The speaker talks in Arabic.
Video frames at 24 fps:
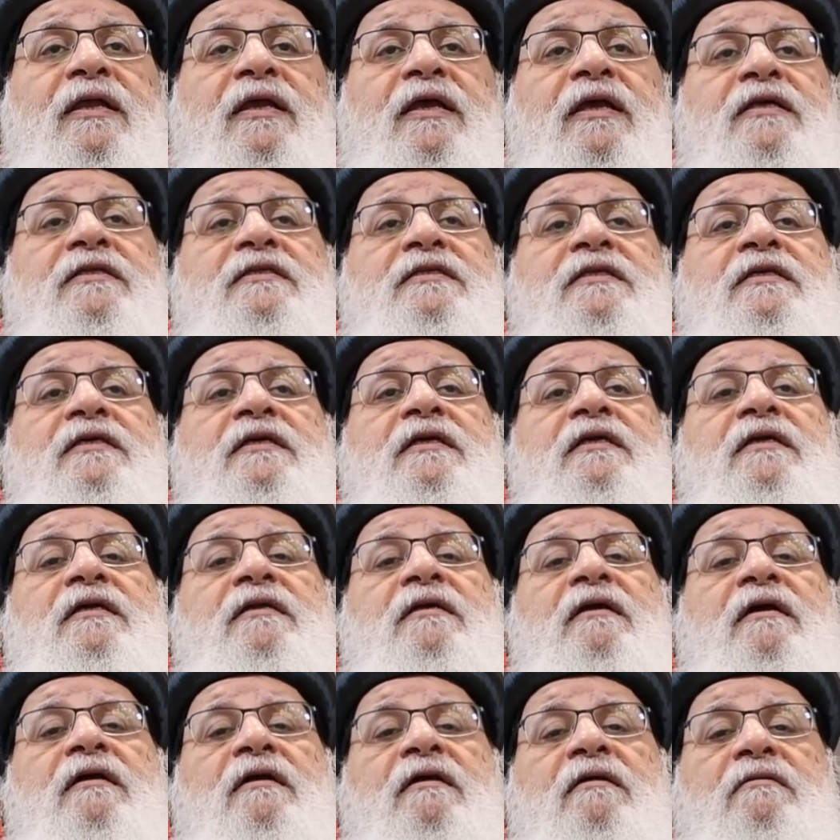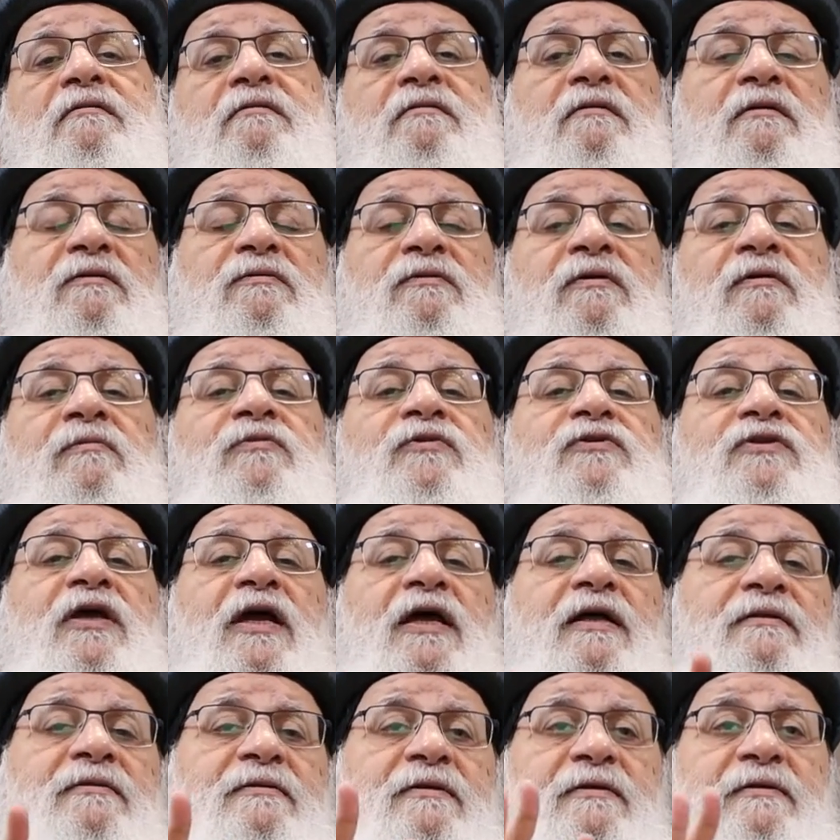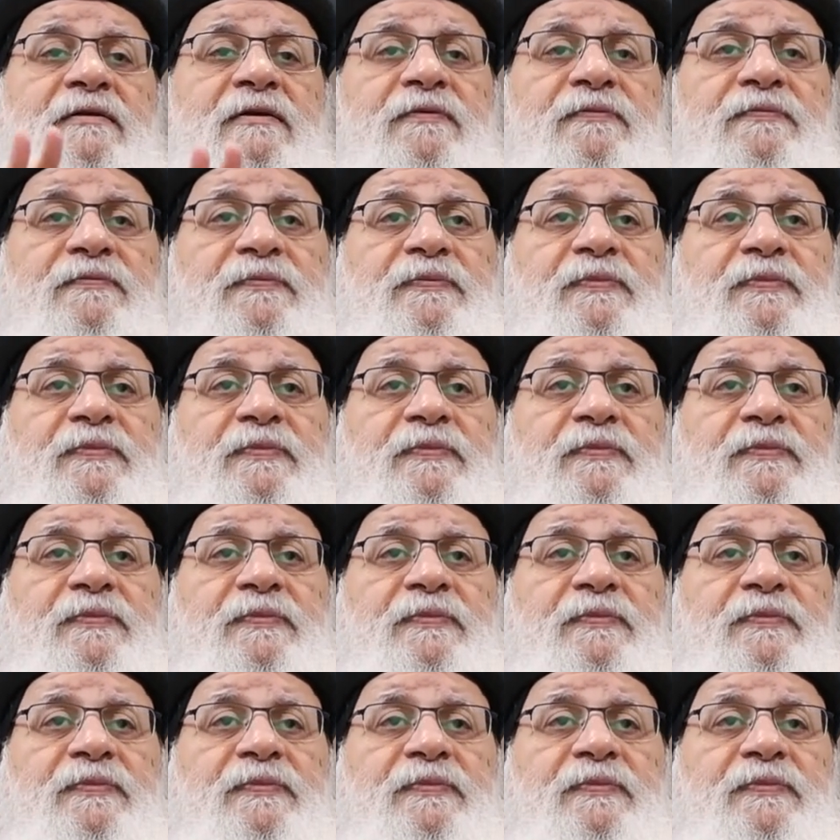كثيرة جدا ومتعددة